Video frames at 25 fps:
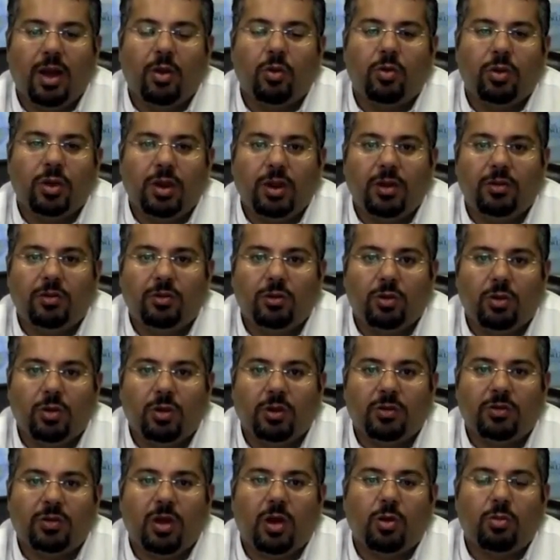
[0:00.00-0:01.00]
او
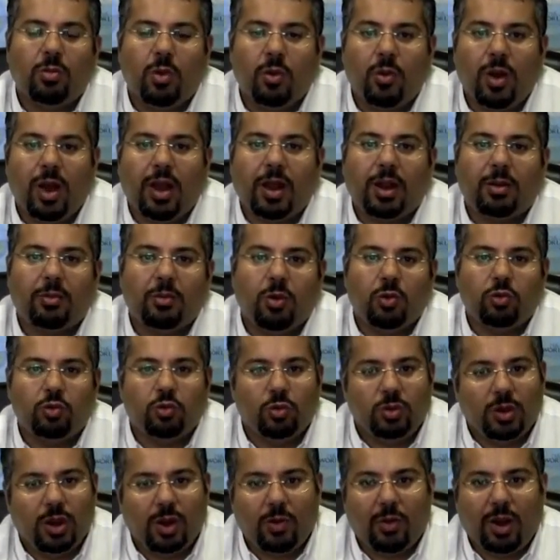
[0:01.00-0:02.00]
ريسورس او موارد
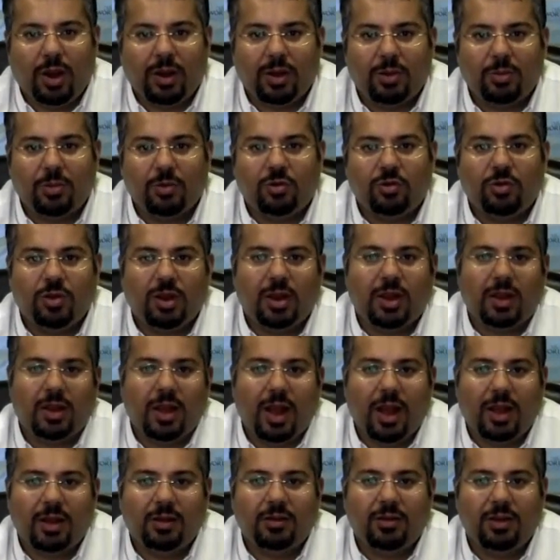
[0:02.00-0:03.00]
موجوده لوحده من
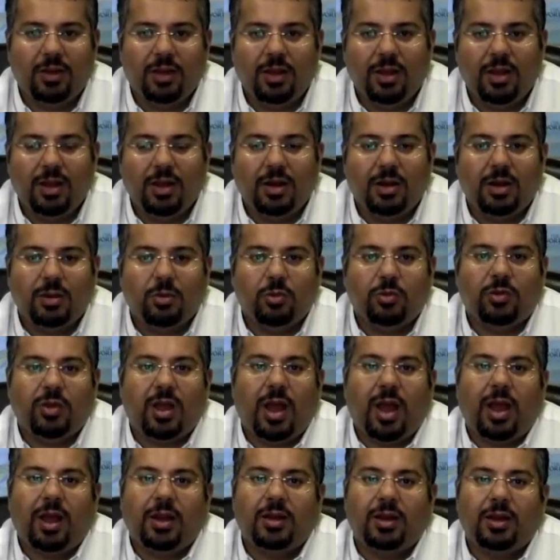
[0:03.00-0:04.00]
الشركات
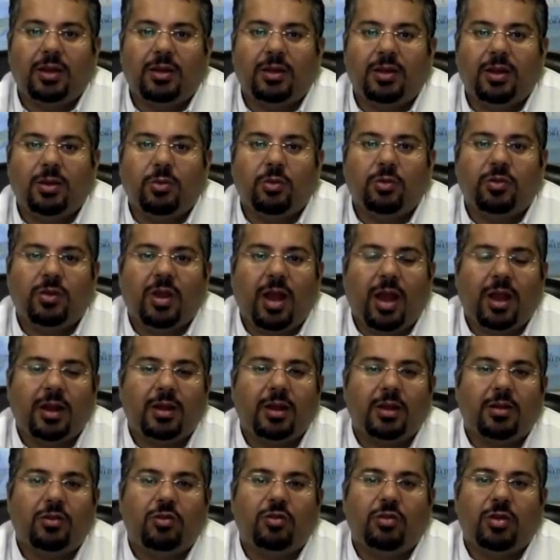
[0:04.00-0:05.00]
لمساعده
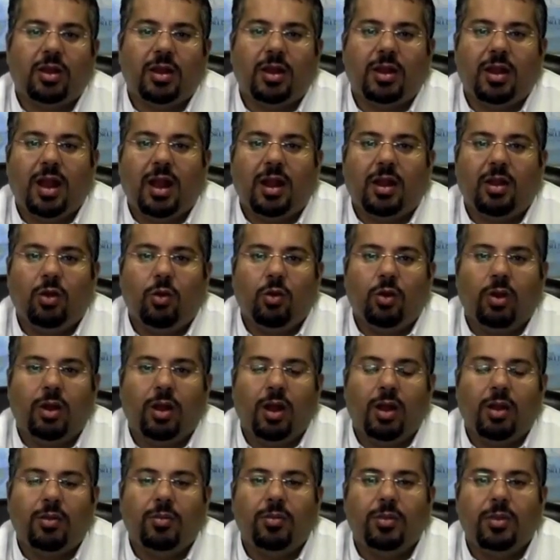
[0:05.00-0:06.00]
لمساعده الشركات
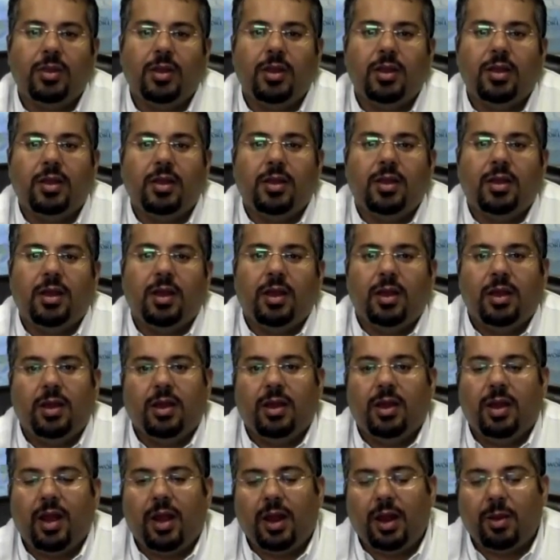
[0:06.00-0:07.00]
الاخرى.
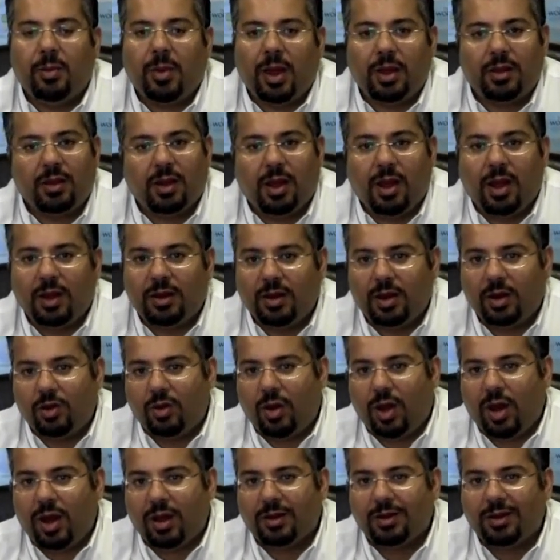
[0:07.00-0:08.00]
آه، أنا باعتقادي
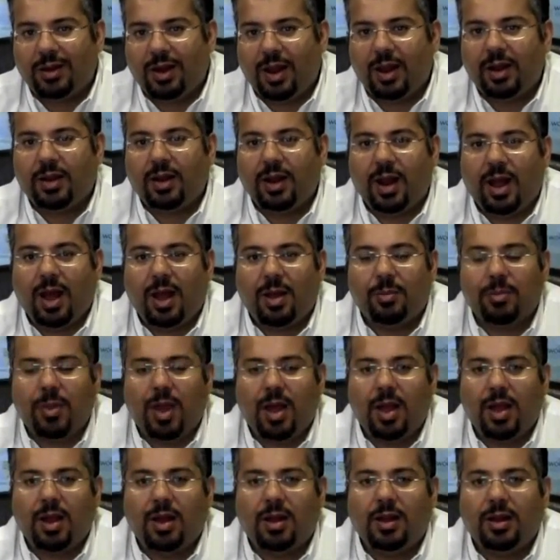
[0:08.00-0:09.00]
أنه حاضنات
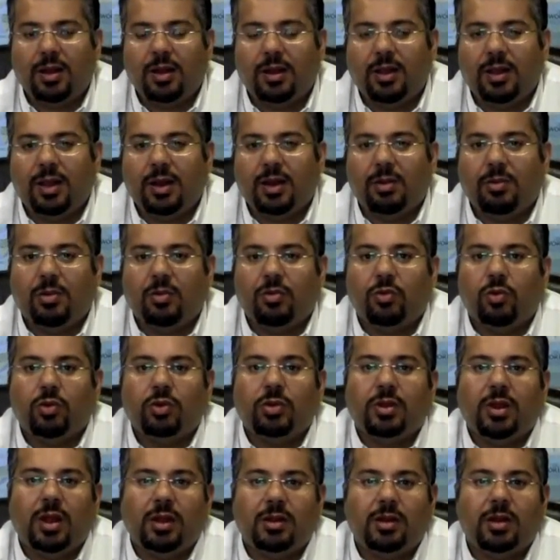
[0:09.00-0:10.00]
الأعمال يعني
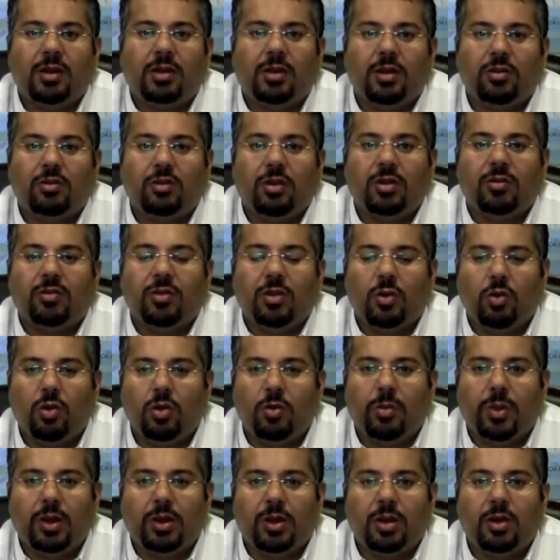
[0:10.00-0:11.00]
مفروض أنها تنتشر في
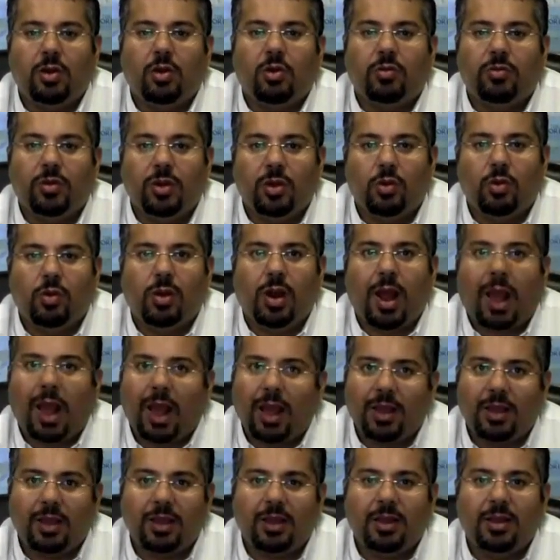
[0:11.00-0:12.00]
كل مدينة وفي كل
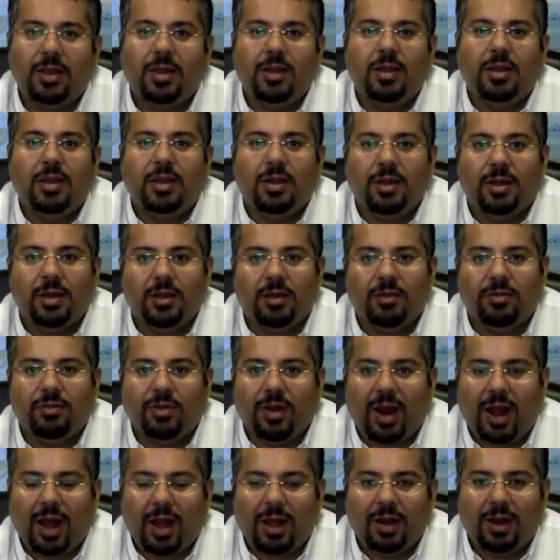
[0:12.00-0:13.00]
حي آه،
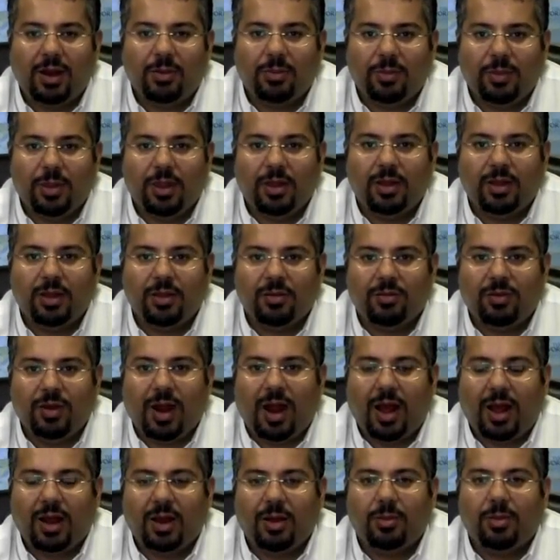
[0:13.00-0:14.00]
في العالم آه، في
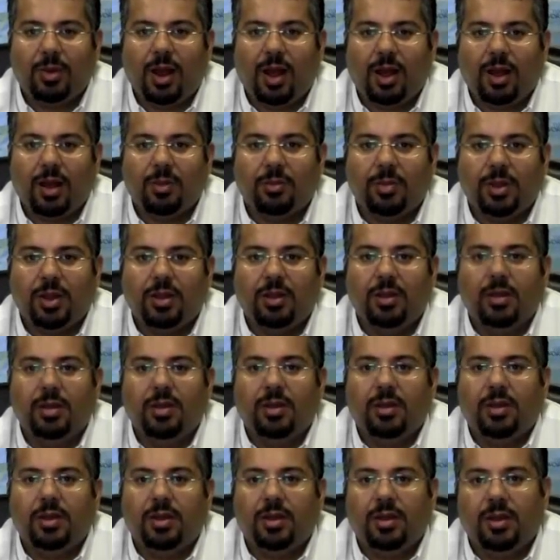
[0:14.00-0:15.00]
العالم العربي
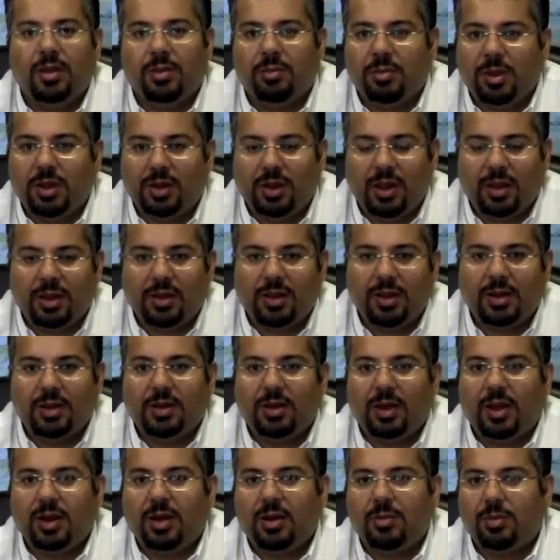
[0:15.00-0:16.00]

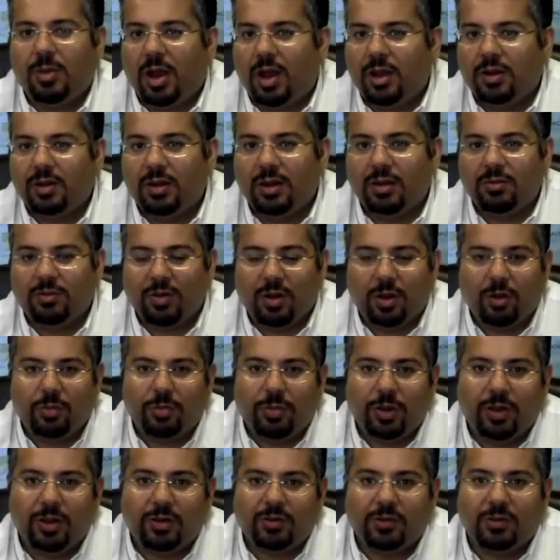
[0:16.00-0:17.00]
بالتأكيد يعني بآي
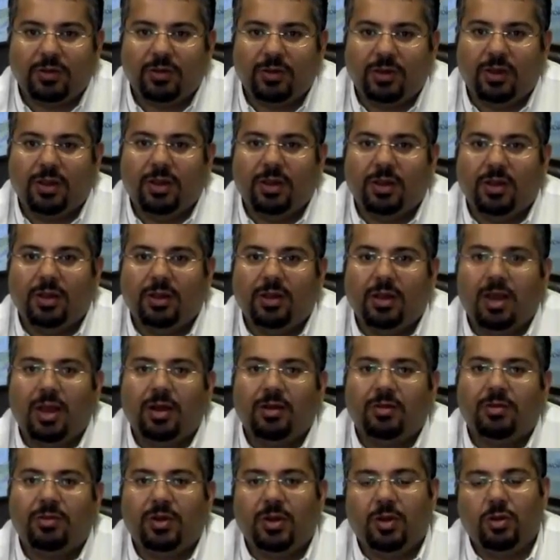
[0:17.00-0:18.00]
ديفلوبرز
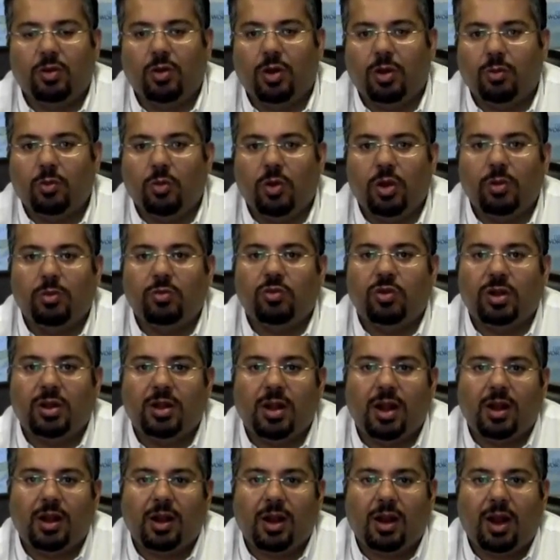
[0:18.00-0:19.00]
كان في دور مهم
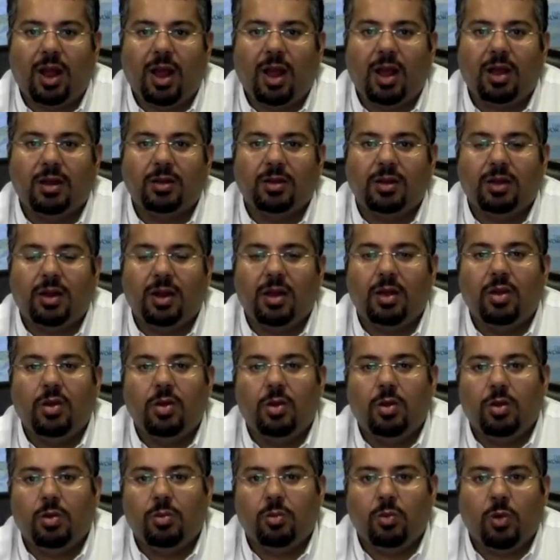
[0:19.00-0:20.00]
جدا للحاضنة
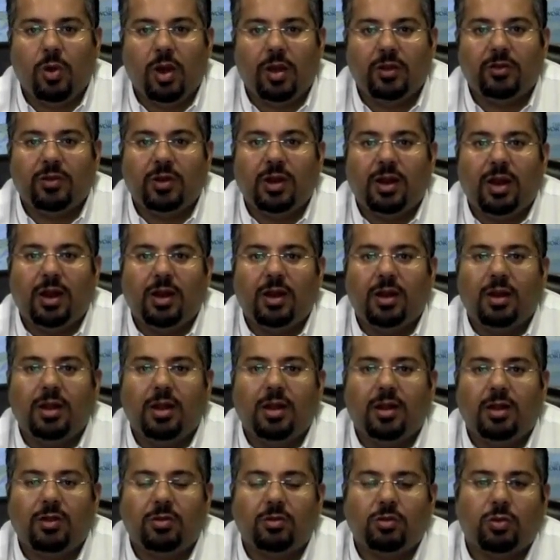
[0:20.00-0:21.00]
موازي
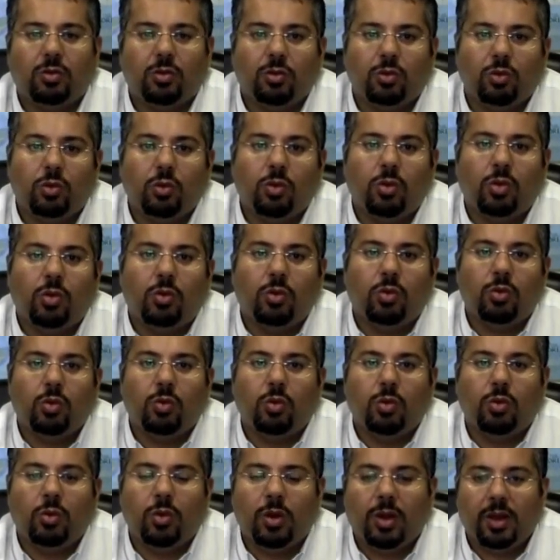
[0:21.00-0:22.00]
للصندوق
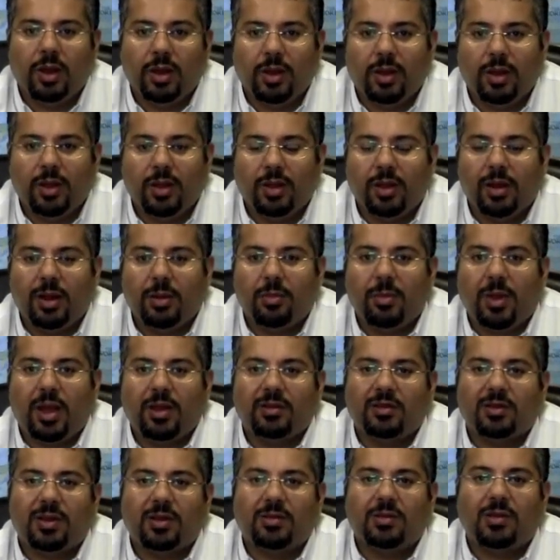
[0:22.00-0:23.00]

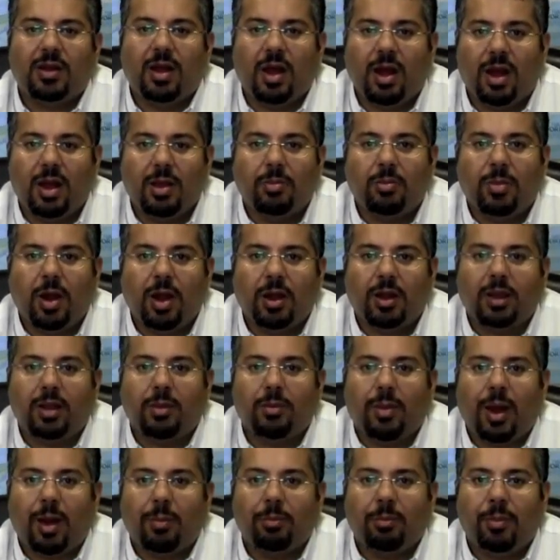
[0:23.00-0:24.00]
ولما اسسنا اي
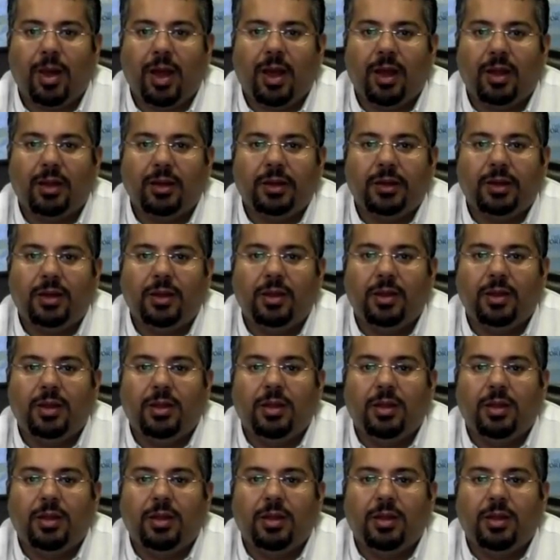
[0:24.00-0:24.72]
باك بعمان